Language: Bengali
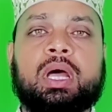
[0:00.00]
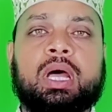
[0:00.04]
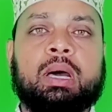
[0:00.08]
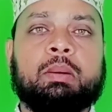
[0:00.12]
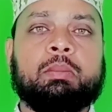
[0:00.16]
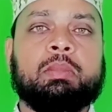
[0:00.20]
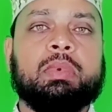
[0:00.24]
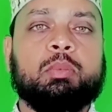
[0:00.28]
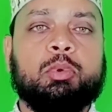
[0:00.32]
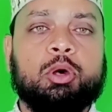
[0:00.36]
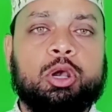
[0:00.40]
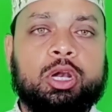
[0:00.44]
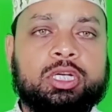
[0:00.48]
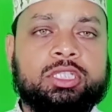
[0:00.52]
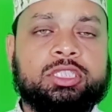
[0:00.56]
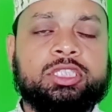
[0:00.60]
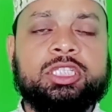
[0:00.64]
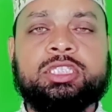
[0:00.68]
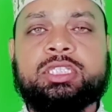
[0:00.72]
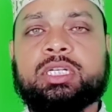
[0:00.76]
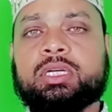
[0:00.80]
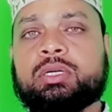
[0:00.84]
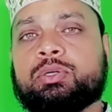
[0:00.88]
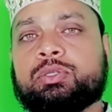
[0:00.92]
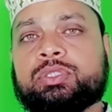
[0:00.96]
আমরা বলার
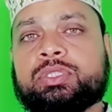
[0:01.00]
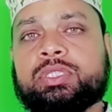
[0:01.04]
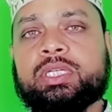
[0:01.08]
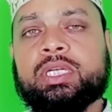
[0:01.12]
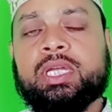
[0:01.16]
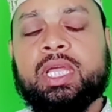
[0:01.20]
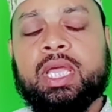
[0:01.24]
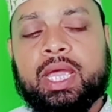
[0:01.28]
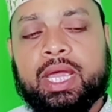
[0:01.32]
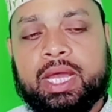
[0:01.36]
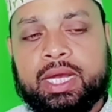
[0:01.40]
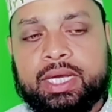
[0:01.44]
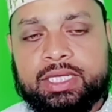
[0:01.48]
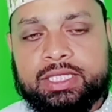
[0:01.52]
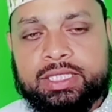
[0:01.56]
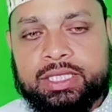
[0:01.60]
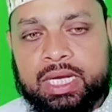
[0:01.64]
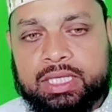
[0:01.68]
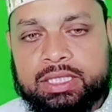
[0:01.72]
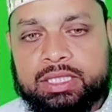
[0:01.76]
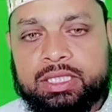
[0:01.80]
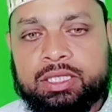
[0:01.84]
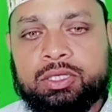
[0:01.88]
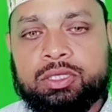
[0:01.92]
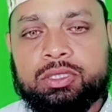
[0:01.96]
চেষ্টা করছি এটা
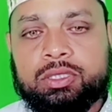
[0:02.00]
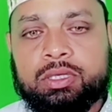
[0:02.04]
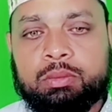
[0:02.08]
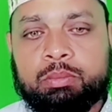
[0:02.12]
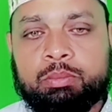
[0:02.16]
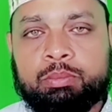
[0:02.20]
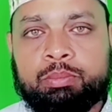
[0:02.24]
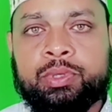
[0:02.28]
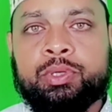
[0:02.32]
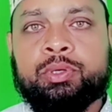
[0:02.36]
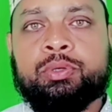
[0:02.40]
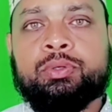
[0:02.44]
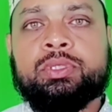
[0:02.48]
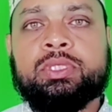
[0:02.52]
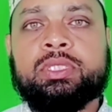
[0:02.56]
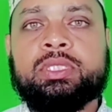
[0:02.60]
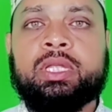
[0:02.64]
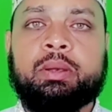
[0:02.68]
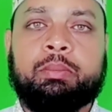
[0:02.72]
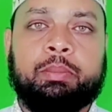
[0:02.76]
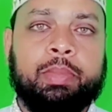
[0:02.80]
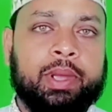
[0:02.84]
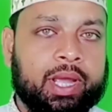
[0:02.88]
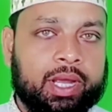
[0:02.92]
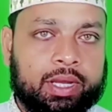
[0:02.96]
স্বাধীনতা
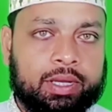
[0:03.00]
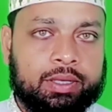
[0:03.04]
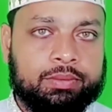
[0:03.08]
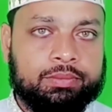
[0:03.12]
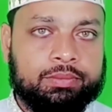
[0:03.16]
বিরোধীদের ব্যাংক